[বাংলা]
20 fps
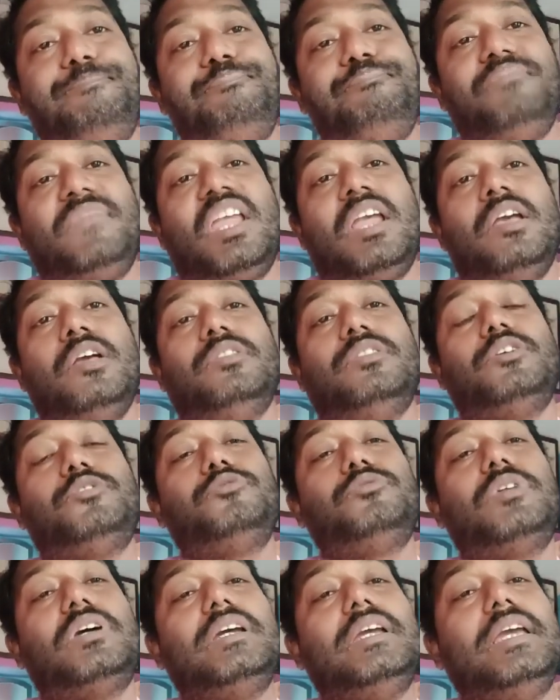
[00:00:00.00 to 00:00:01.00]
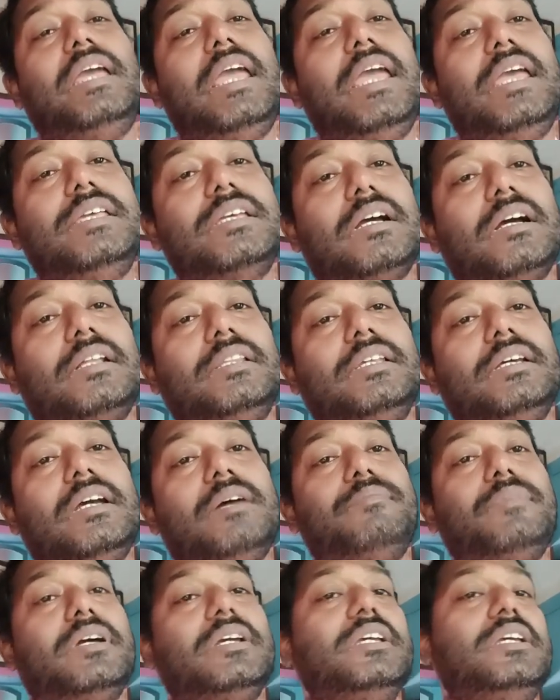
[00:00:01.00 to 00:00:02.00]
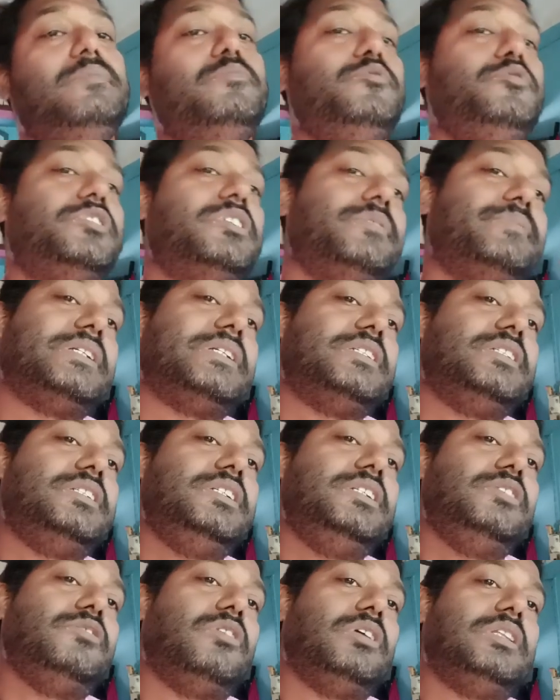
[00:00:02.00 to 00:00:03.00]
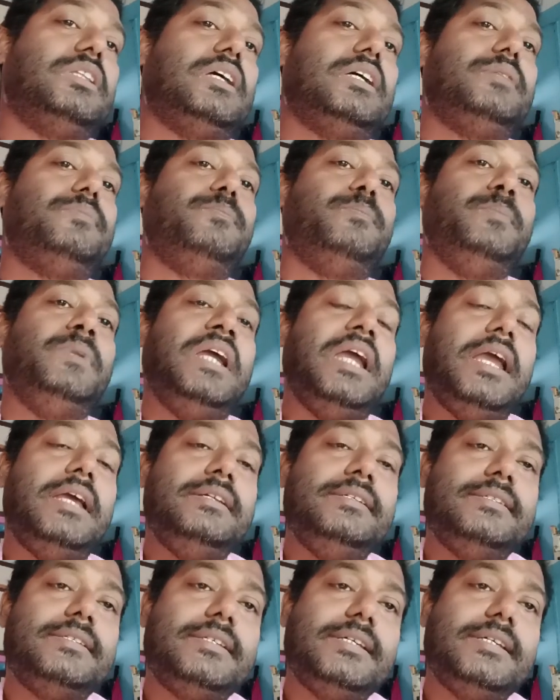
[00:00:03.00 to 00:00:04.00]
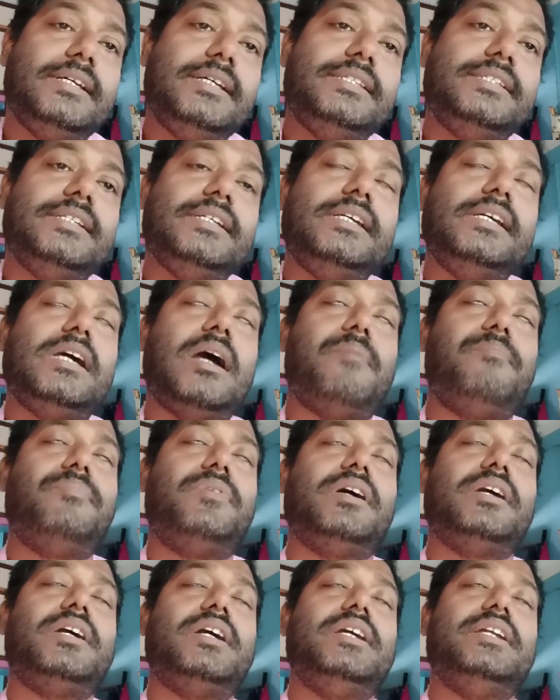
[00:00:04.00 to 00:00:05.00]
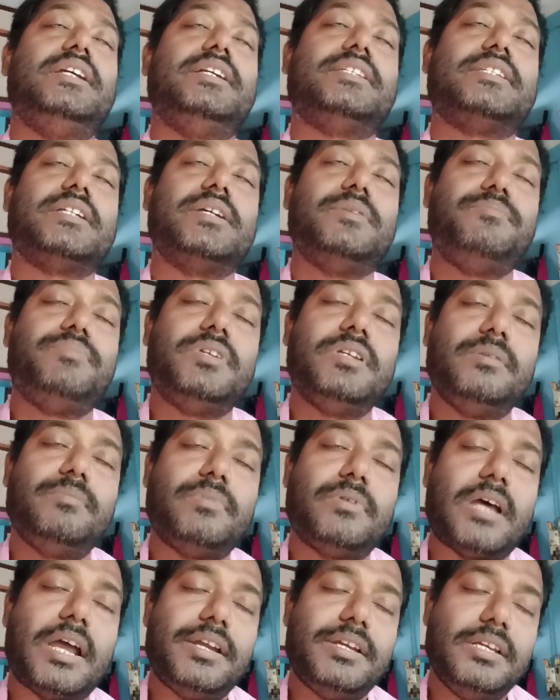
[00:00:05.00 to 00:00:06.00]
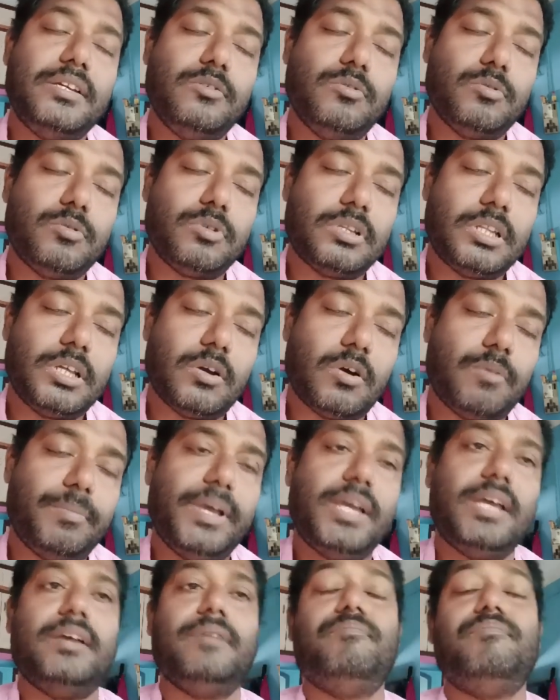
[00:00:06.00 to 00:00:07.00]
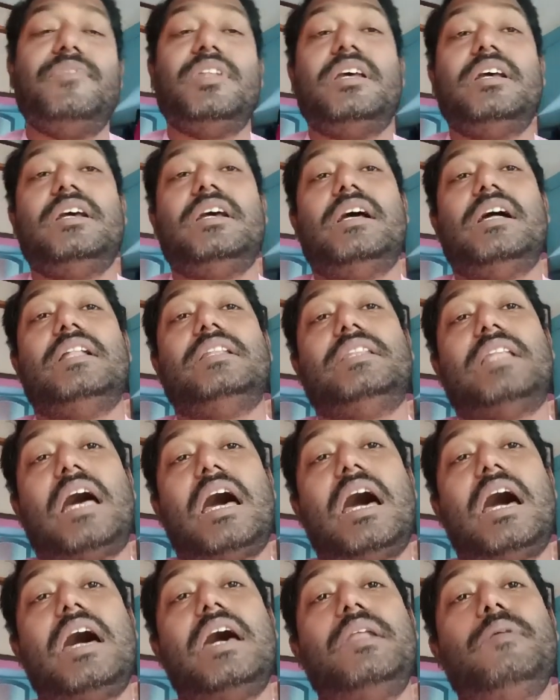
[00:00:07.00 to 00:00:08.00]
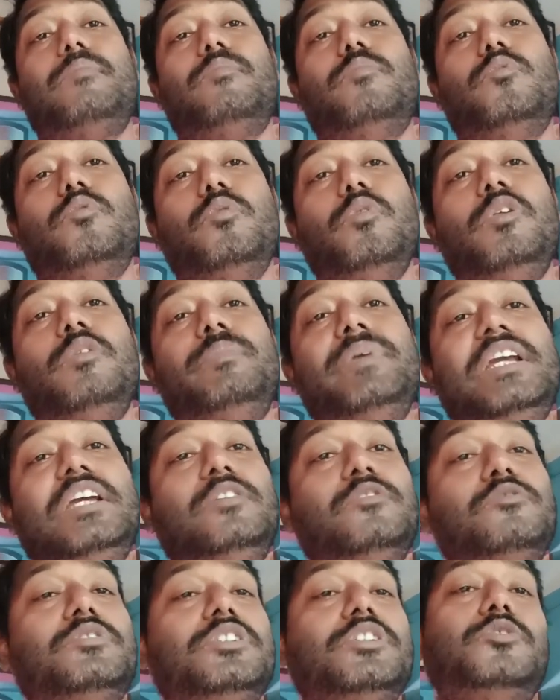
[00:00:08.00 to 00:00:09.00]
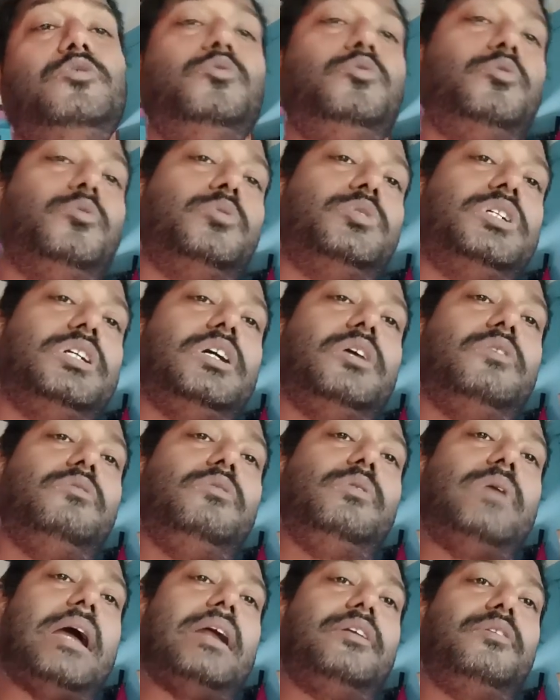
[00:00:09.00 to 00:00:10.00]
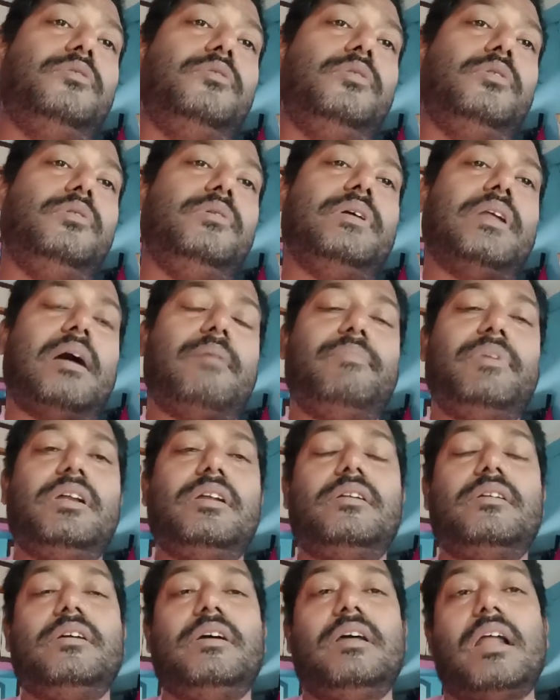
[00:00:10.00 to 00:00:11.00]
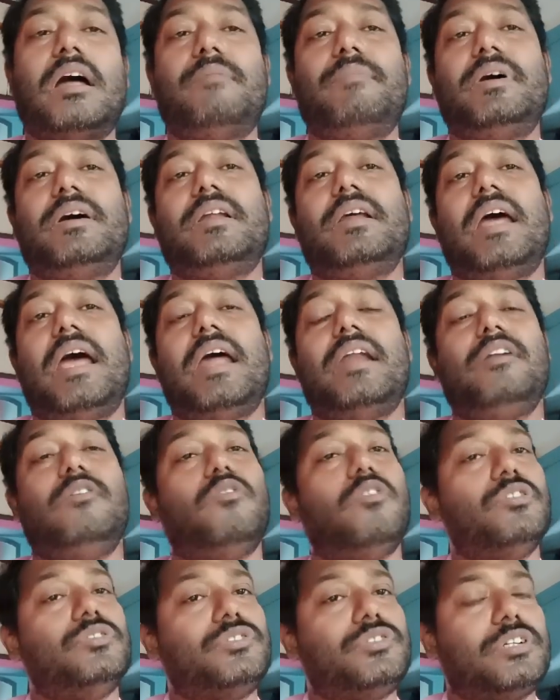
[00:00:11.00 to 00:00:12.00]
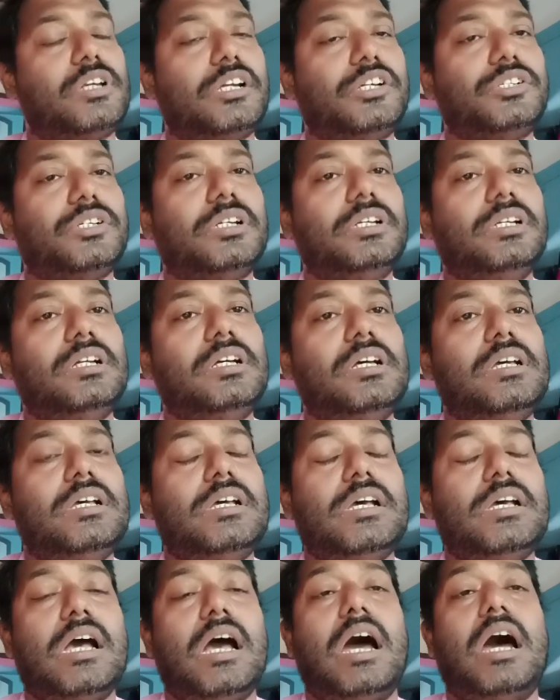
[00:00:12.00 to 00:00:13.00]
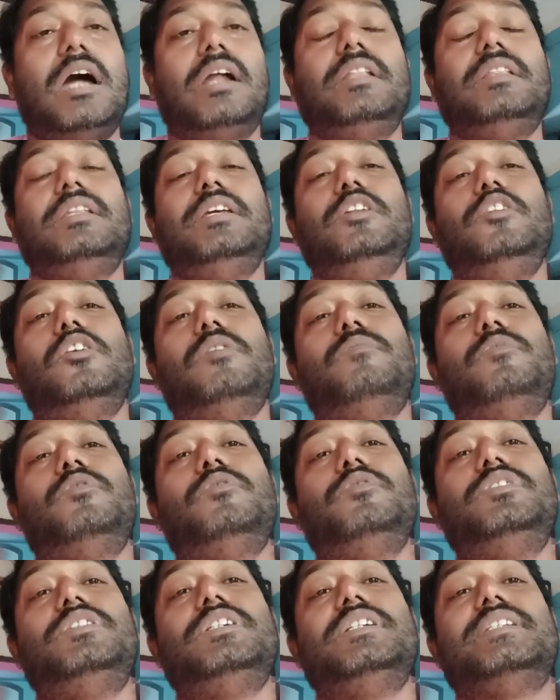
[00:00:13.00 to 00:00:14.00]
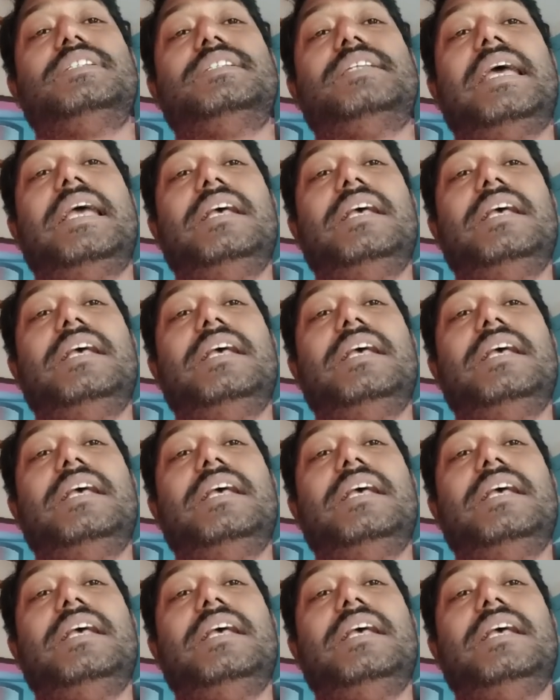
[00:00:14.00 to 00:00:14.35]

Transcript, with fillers: তা সুতরাং এই জায়গা থেকে আমরা কি বুঝতে পারছি অর্থাৎ মেইনসে যে আপনাকে ডেসক্রিপটিভ রাইটিং করতে হবে তার মূল ভিত হচ্ছে দুটো সেটা হলো একটা হলো গ্রামের গ্রামার অ্যান্ড কনস্ট্রাকশন আর তিন নম্বর হচ্ছে সেন্স